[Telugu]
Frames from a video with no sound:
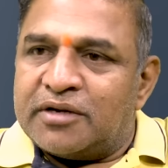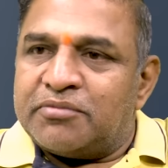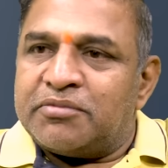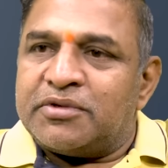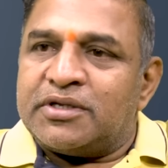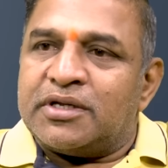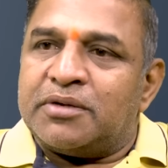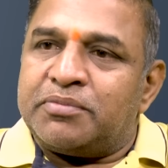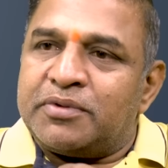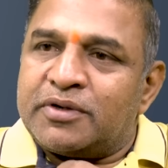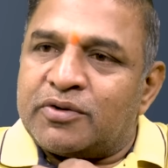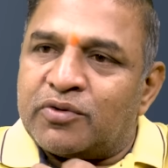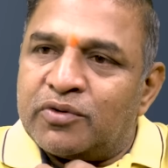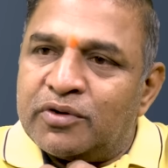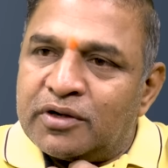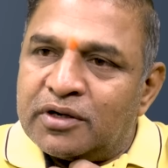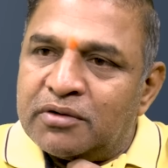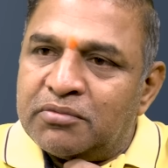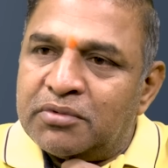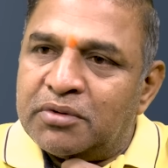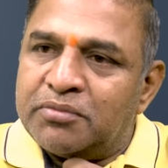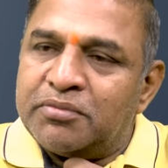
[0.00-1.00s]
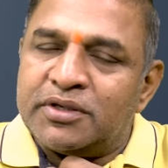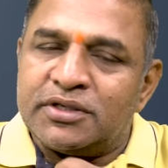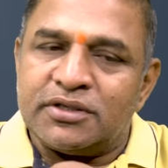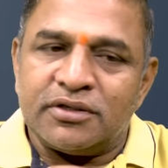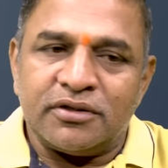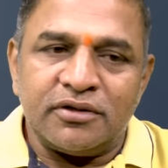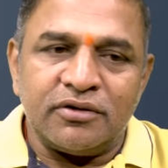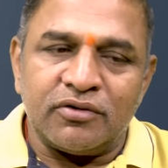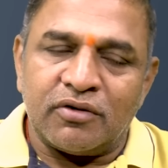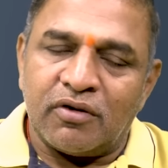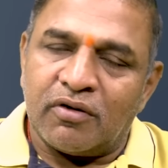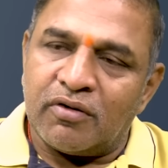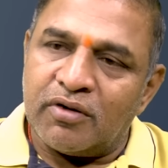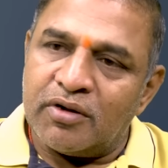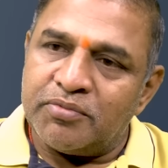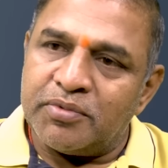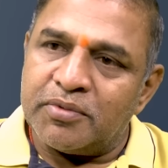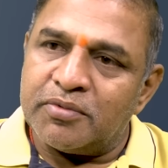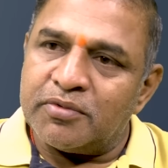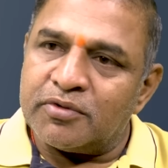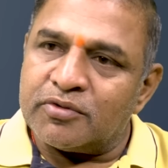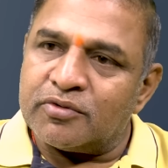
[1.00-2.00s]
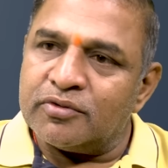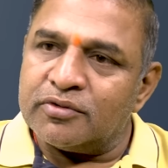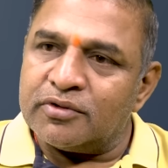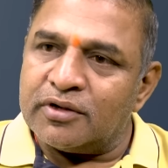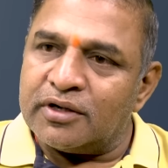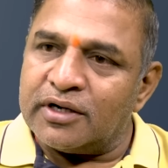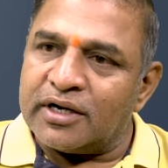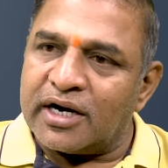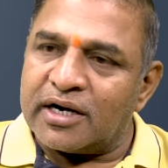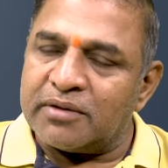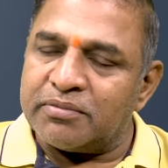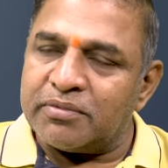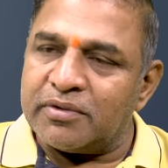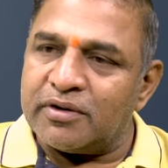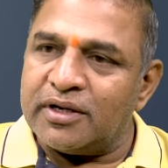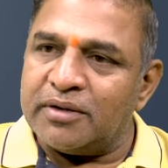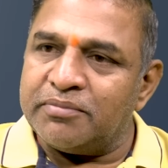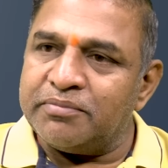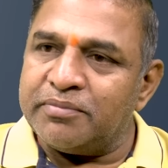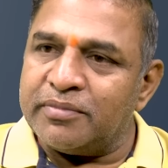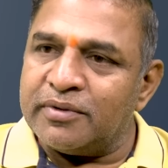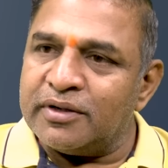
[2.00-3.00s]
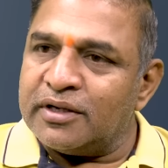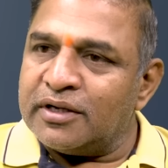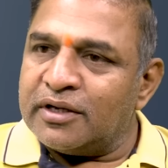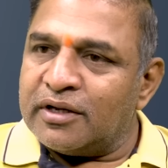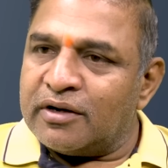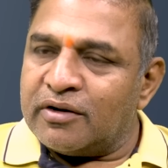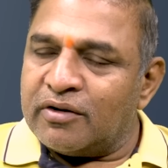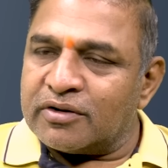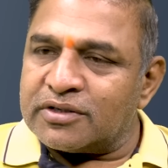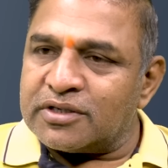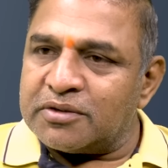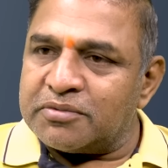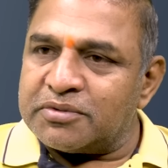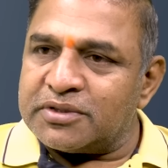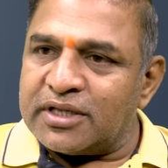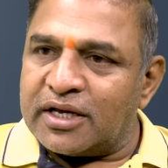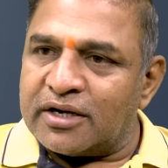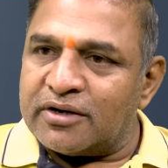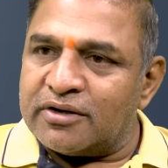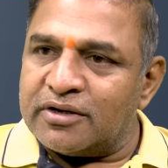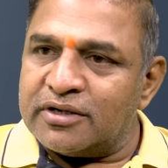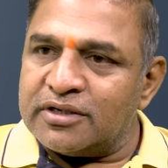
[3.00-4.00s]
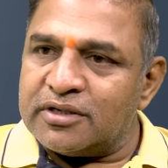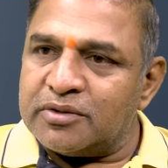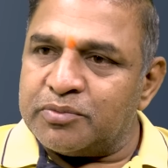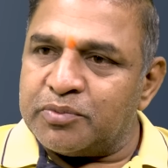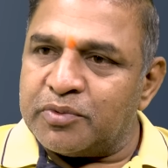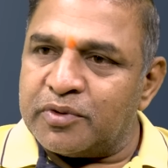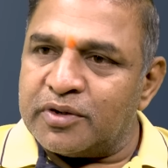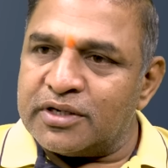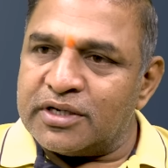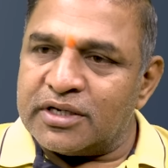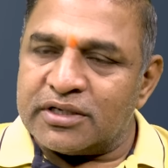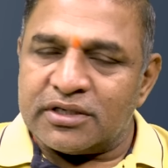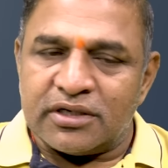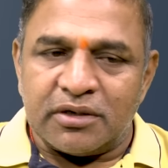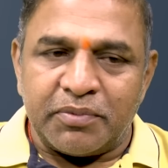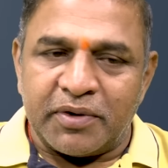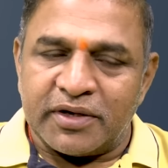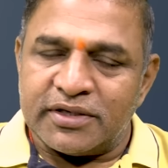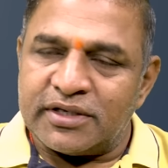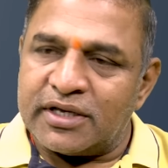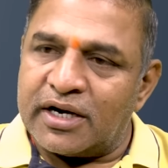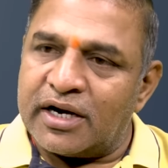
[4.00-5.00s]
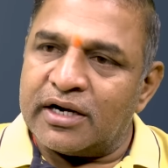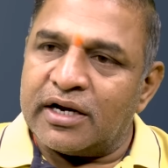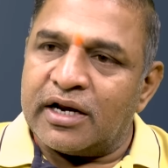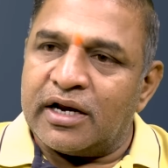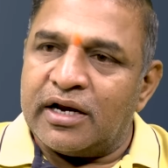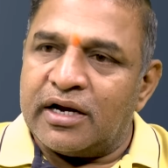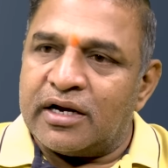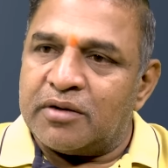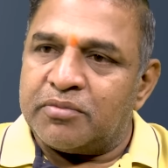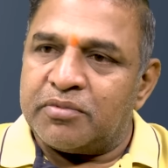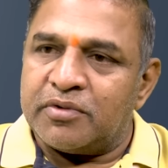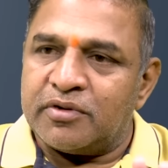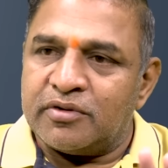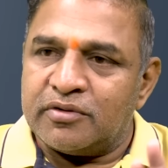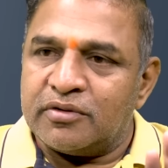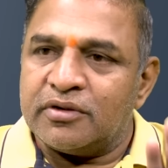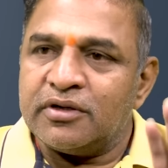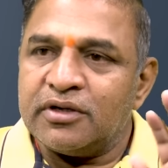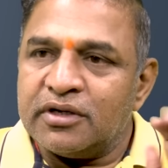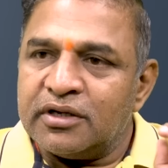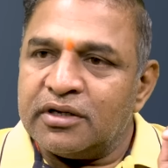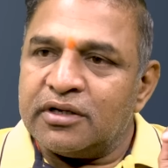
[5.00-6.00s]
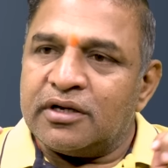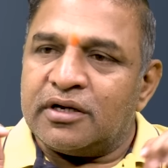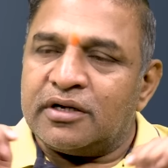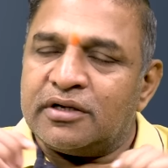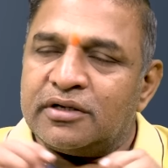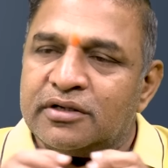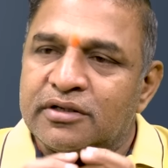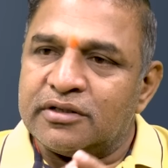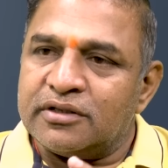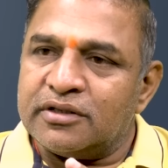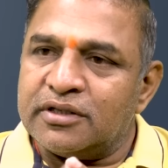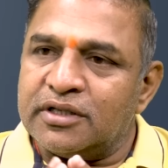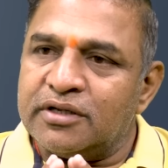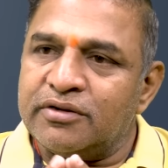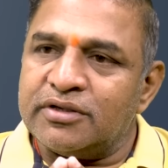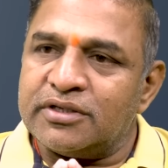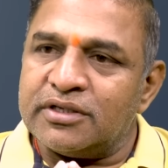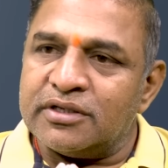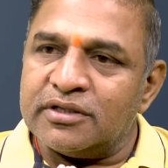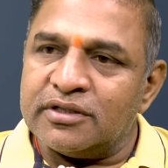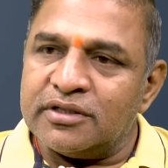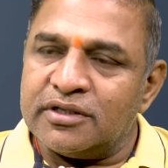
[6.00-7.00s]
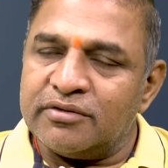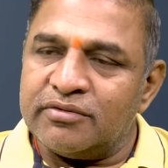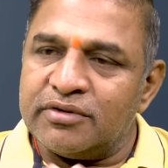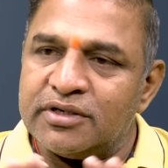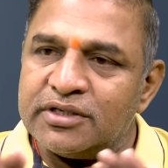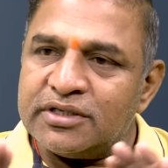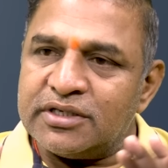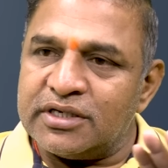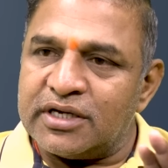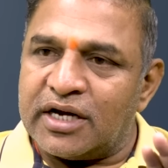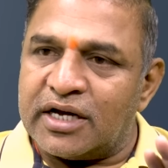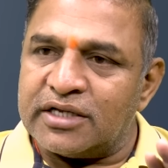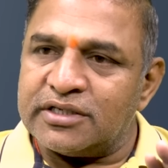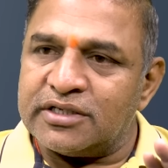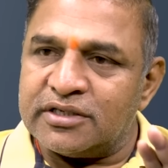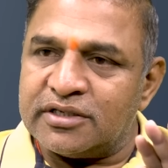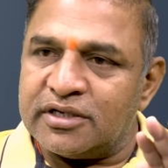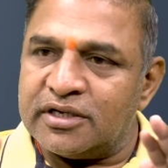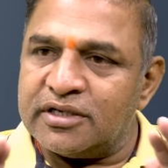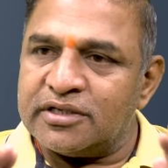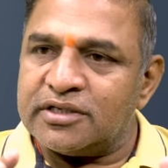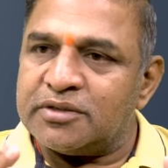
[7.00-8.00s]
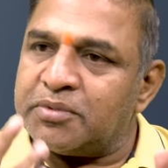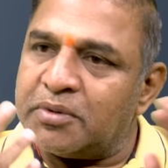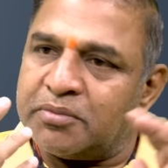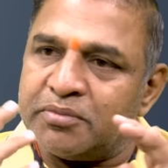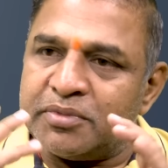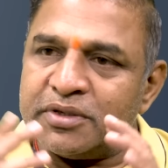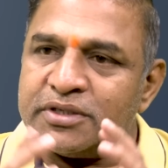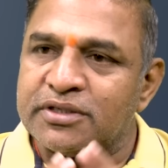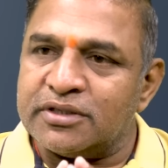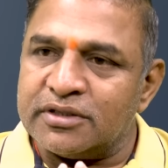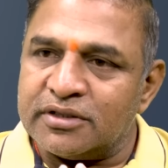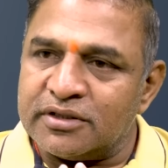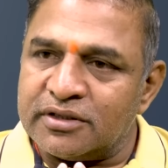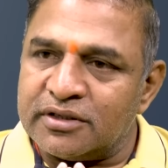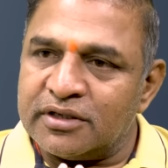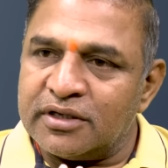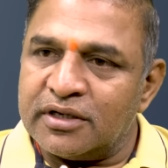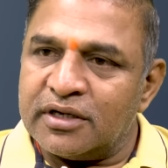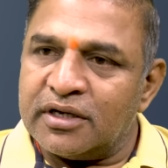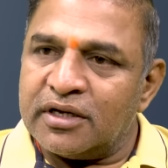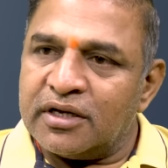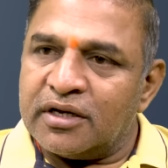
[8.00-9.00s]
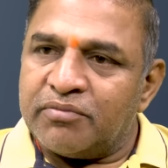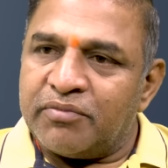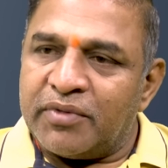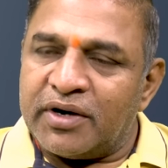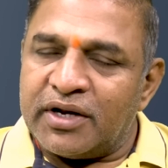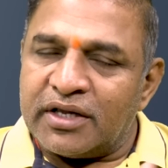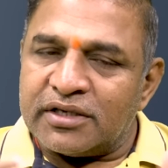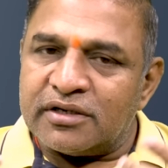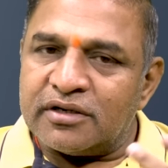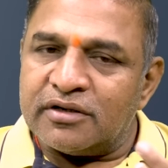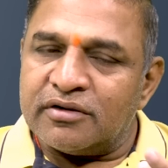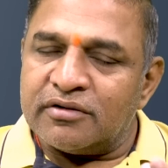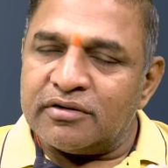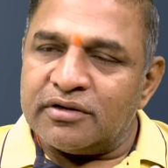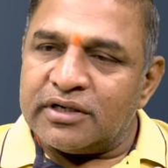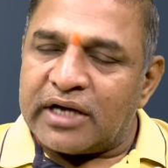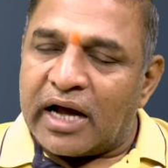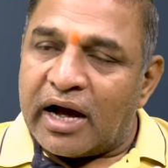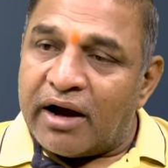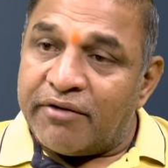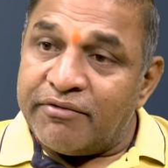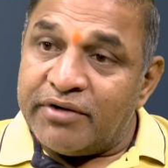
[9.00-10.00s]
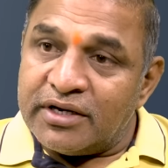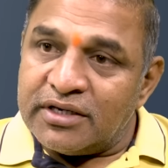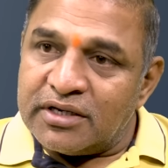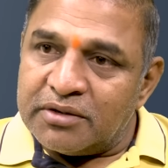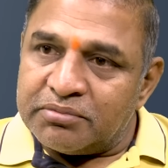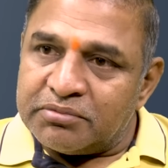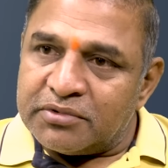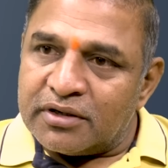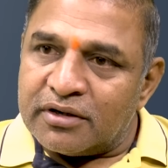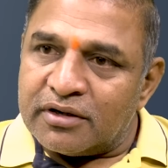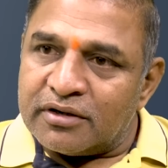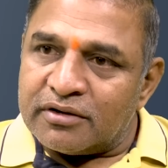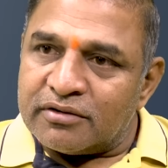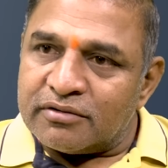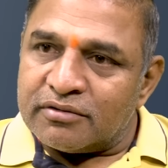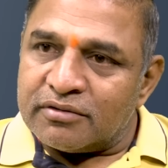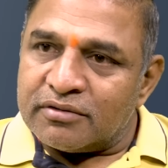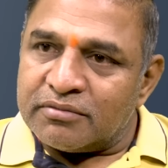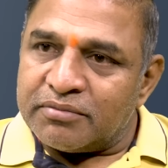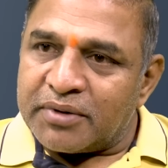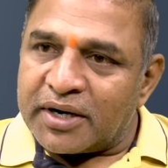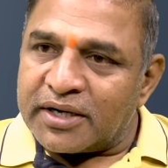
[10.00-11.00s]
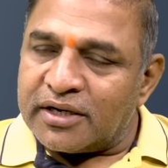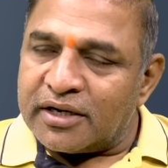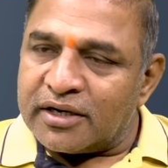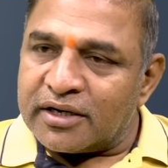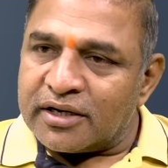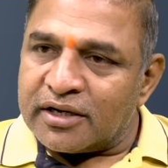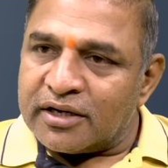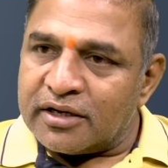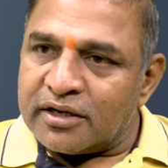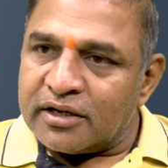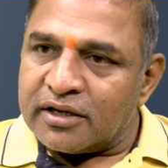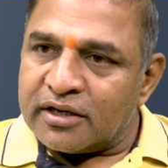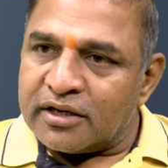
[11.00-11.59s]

చేయమని చెప్పి కొడుకుని పంపించింది ఇంకొక వైపు ఏమో కూతుర్ని కడపలో లోక్సభ స్థానం నుంచి పోటీ చేస్తున్న ప్రచారానికి వెళ్ళేటప్పుడు దీవి దీవించి ఆశీస్సులు ఇచ్చి పంపించింది మరి అసలు ఆమె ఏం చెప్తున్నట్టు ప్రజలకి